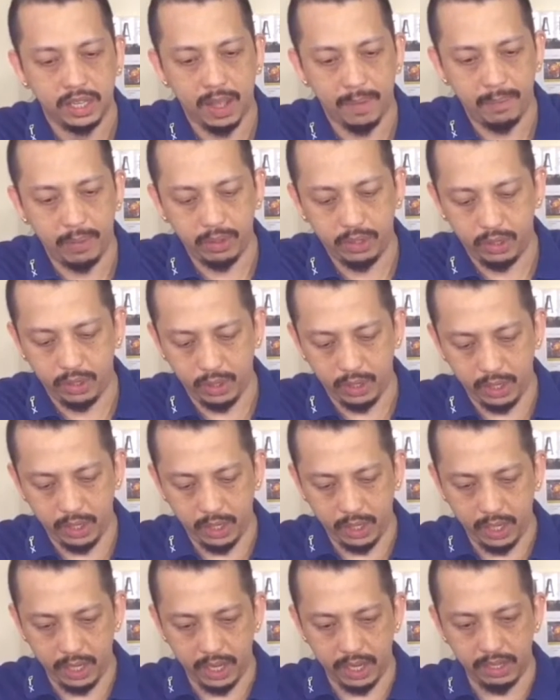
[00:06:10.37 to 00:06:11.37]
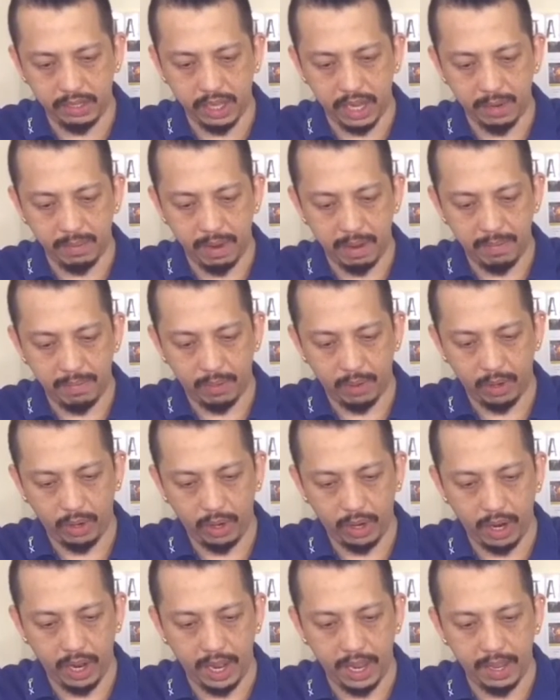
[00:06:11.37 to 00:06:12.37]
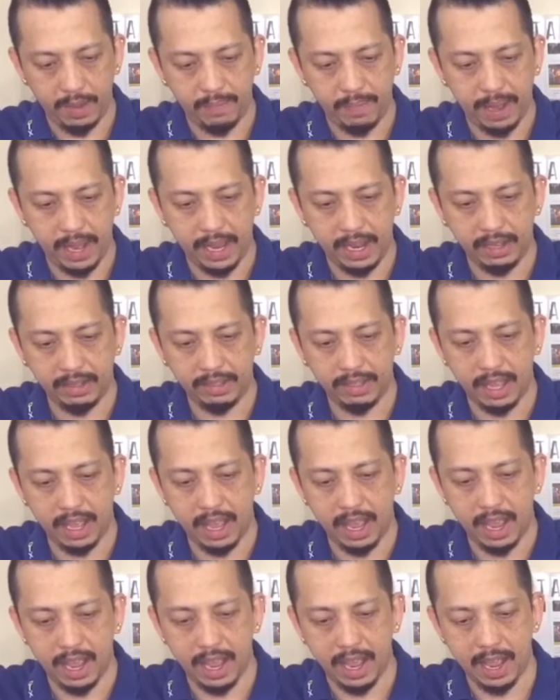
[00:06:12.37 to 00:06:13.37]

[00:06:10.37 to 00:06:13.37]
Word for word: Tapos yung isa naman po ay para sa,